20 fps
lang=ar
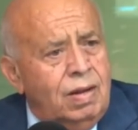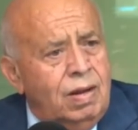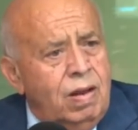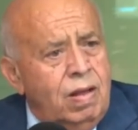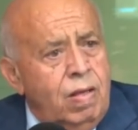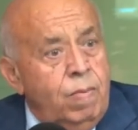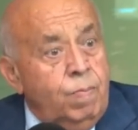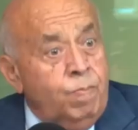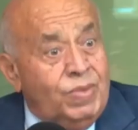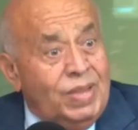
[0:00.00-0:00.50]

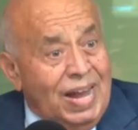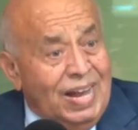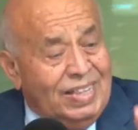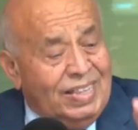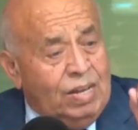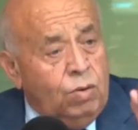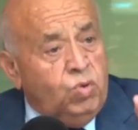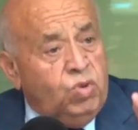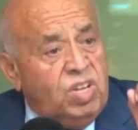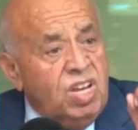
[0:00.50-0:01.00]
نتاع
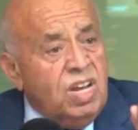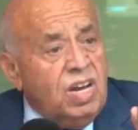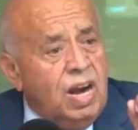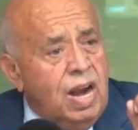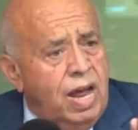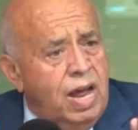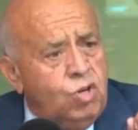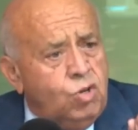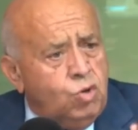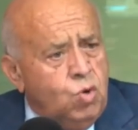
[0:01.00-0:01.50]
توتير
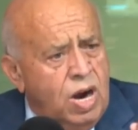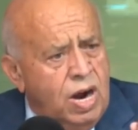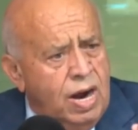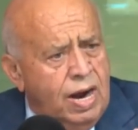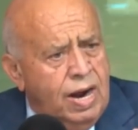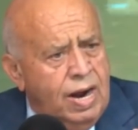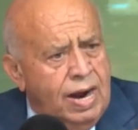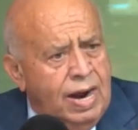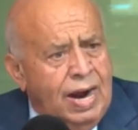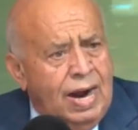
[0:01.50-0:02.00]

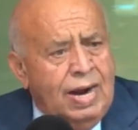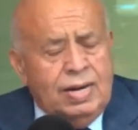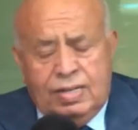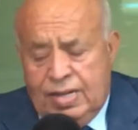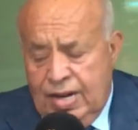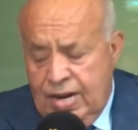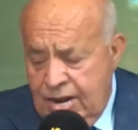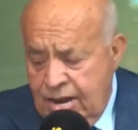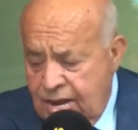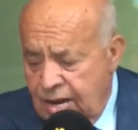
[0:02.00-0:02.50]
الاجواء عن
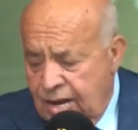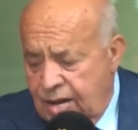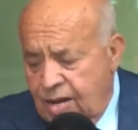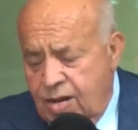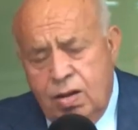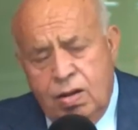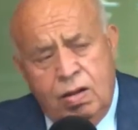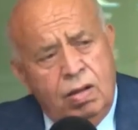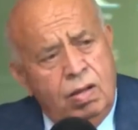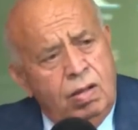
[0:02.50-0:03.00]

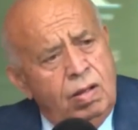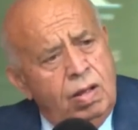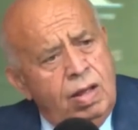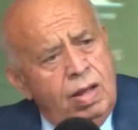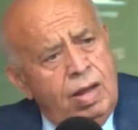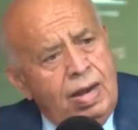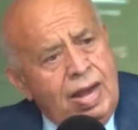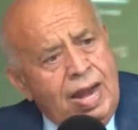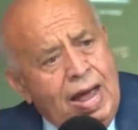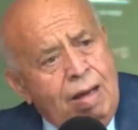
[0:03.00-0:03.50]
طريق
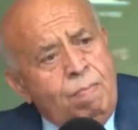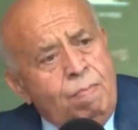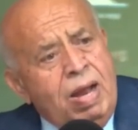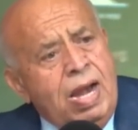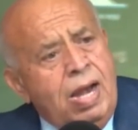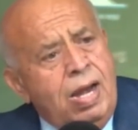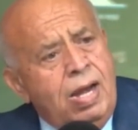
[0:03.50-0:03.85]
العمل